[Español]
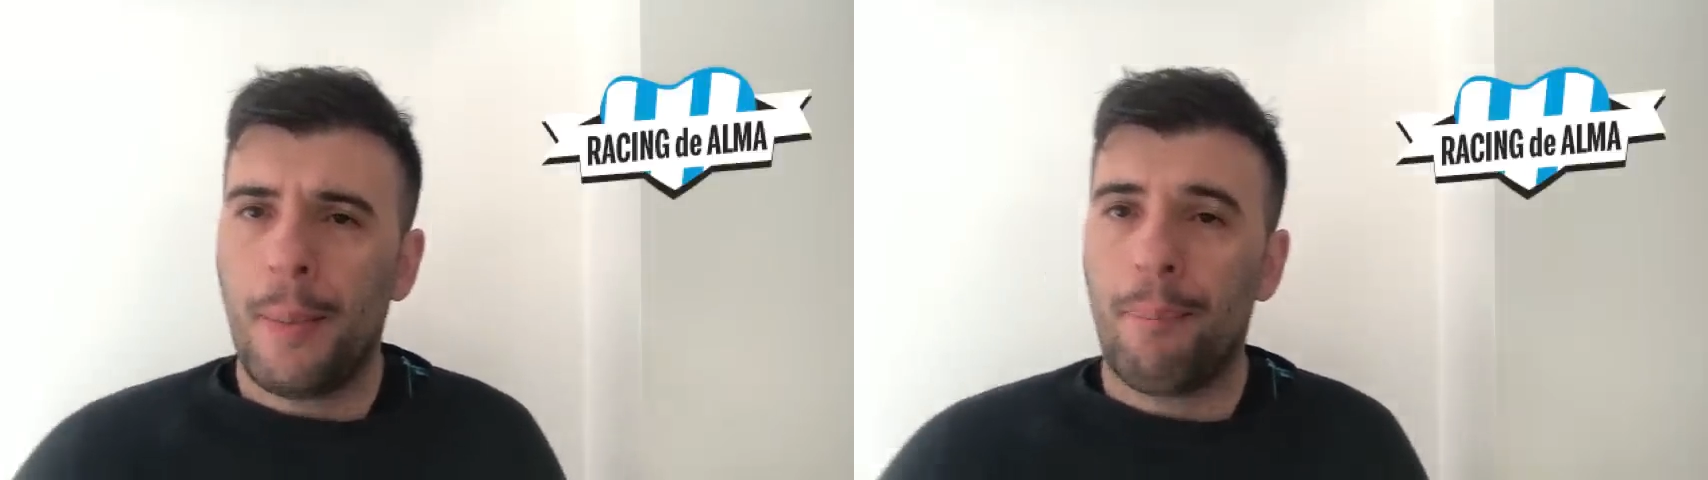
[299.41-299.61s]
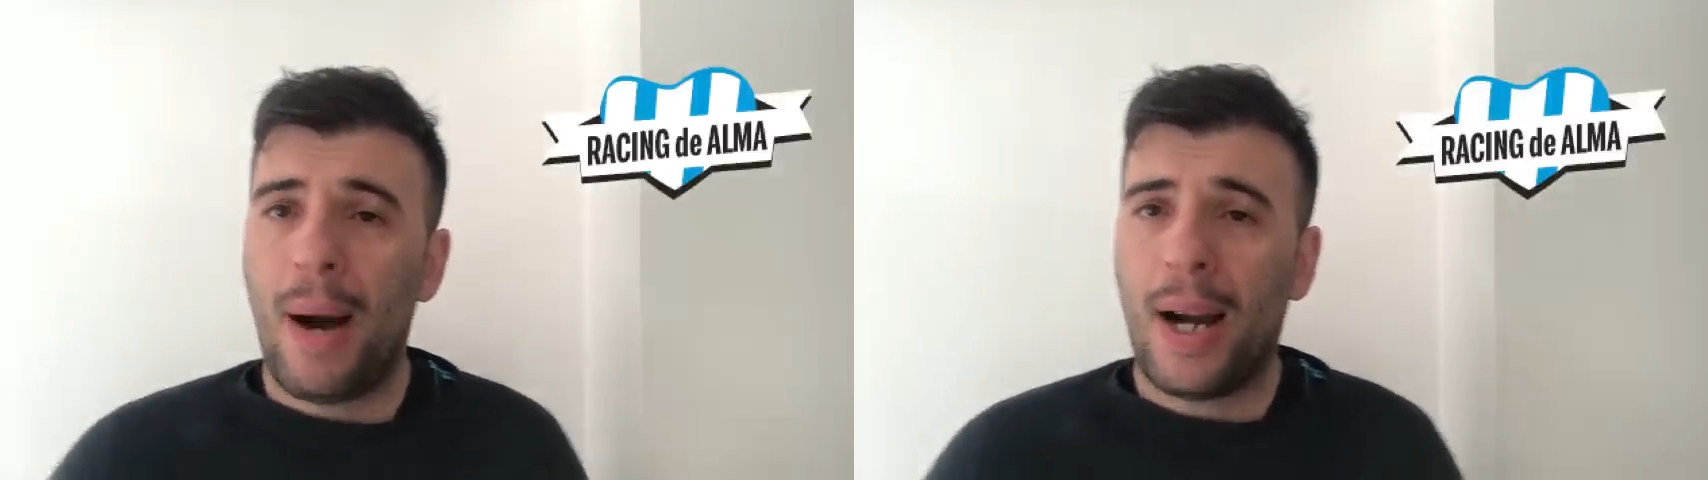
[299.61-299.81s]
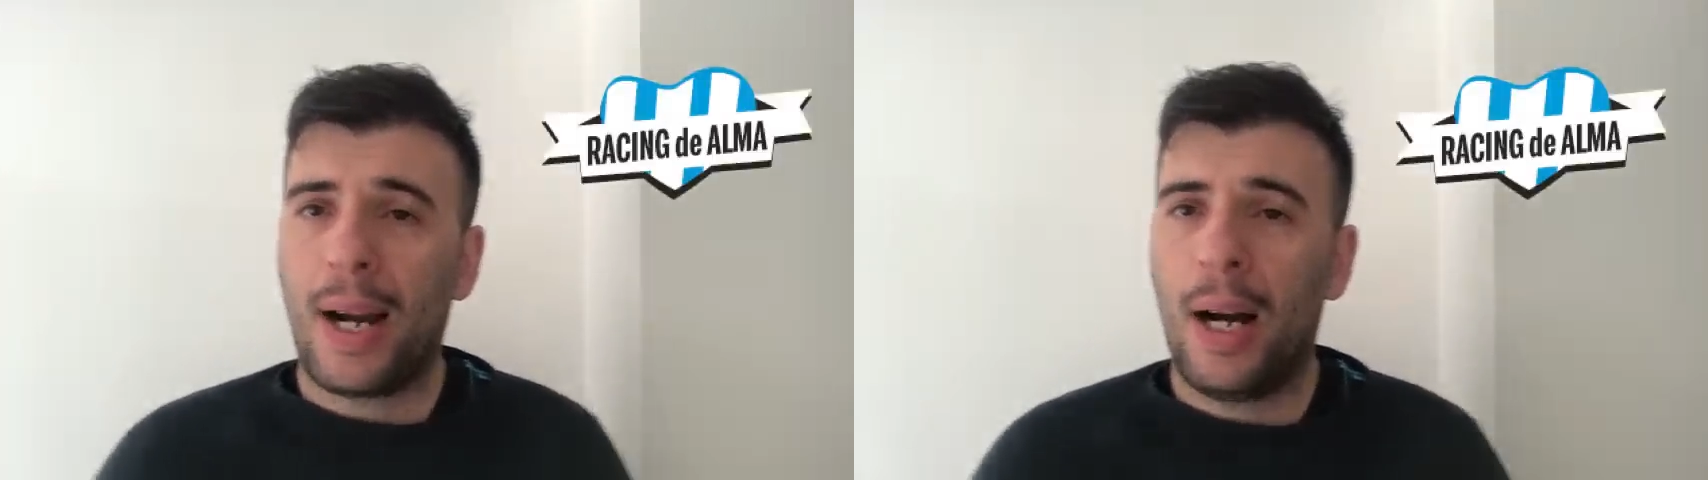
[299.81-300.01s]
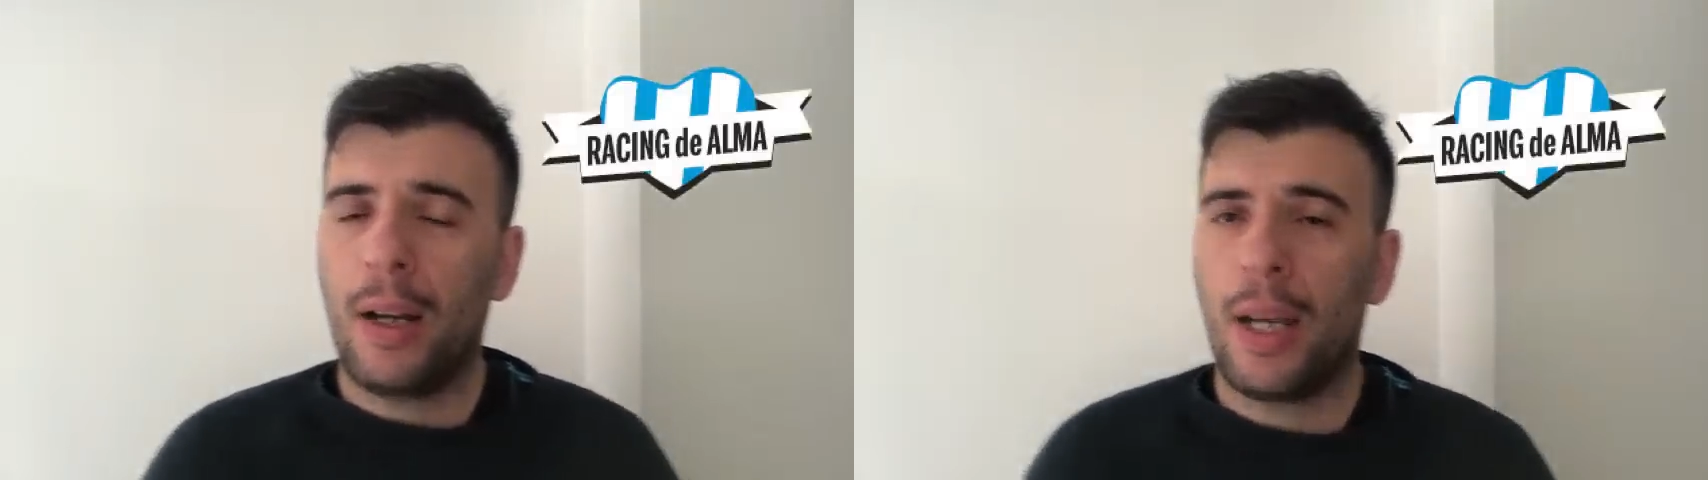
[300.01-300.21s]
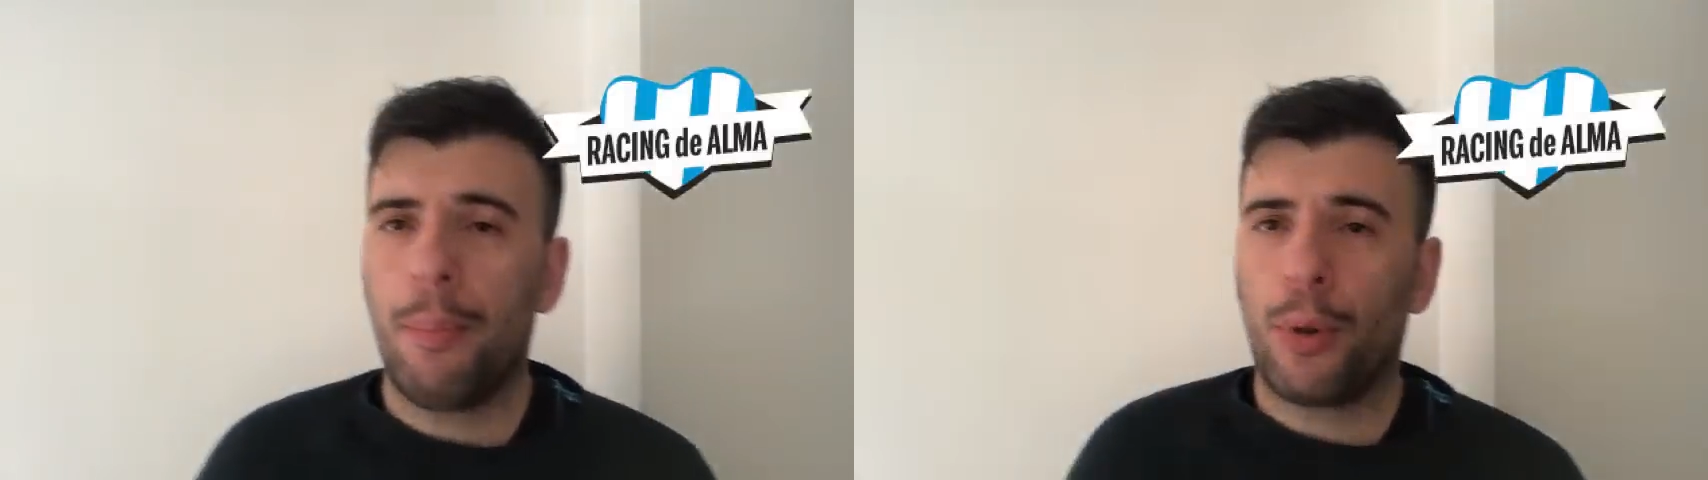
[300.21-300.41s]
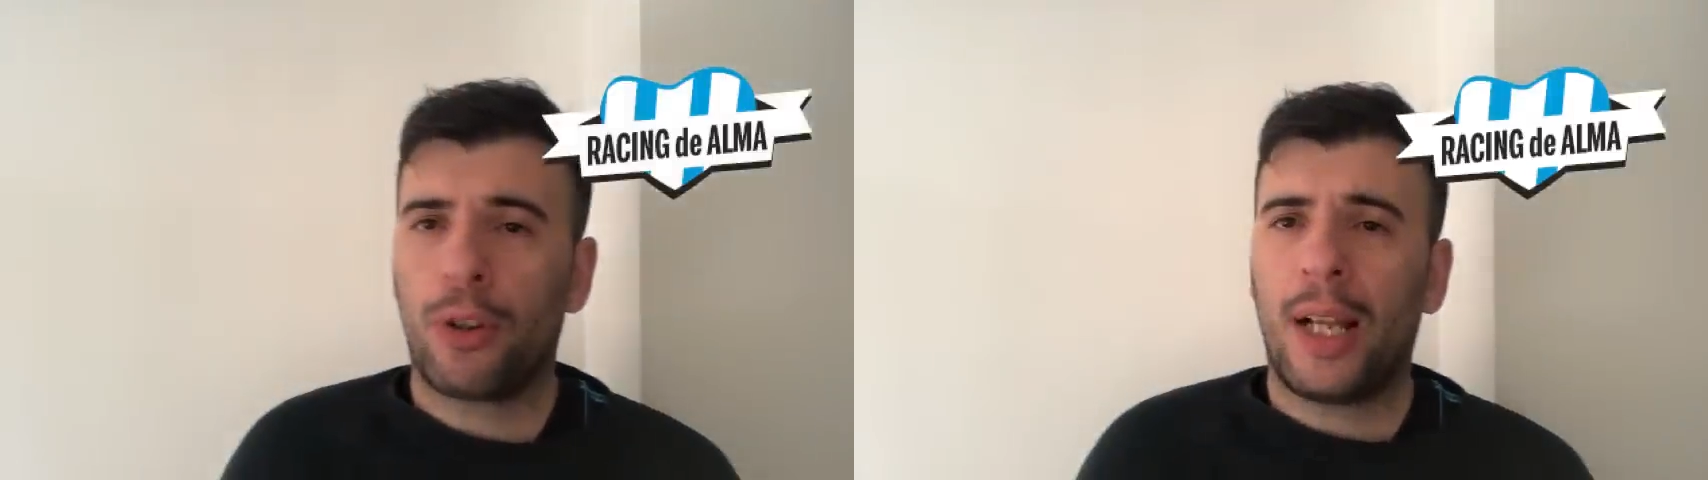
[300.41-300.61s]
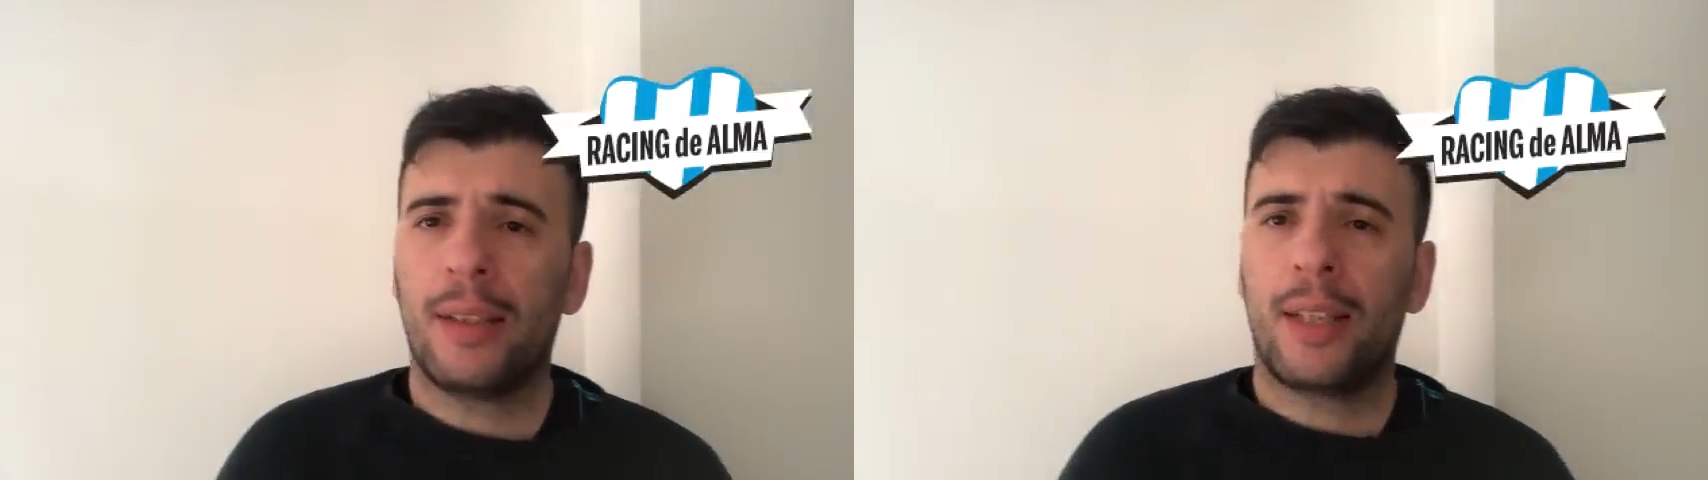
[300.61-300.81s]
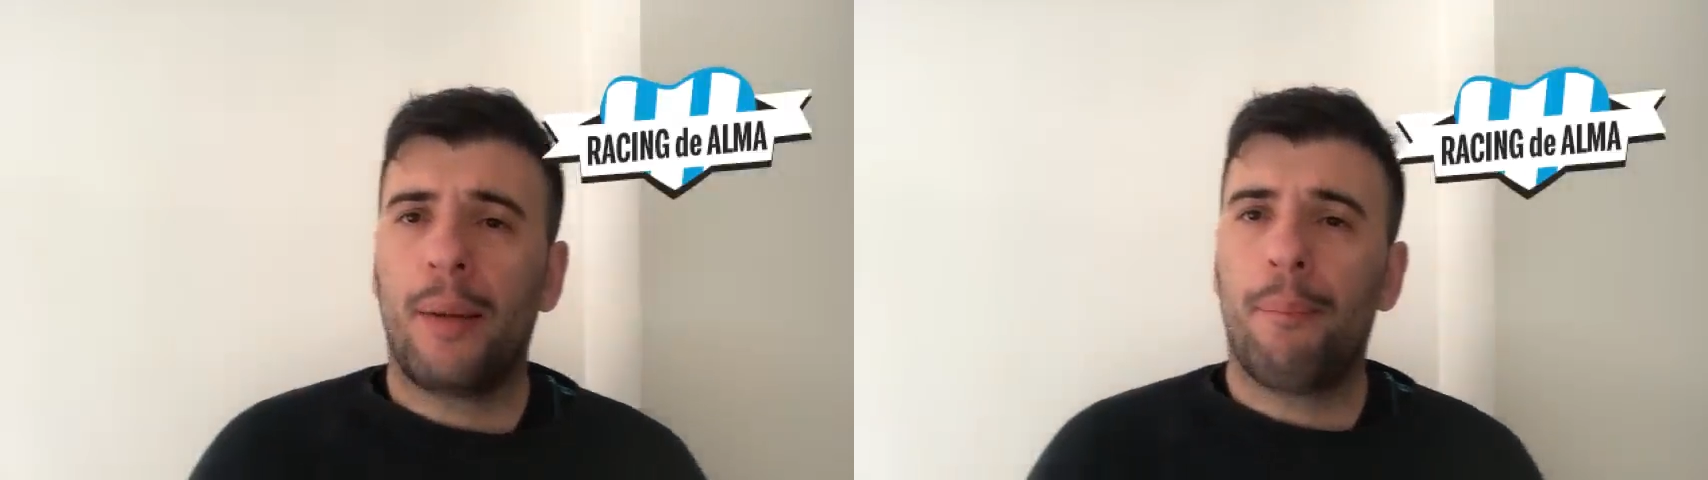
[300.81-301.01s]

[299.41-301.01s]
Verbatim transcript: baja importante,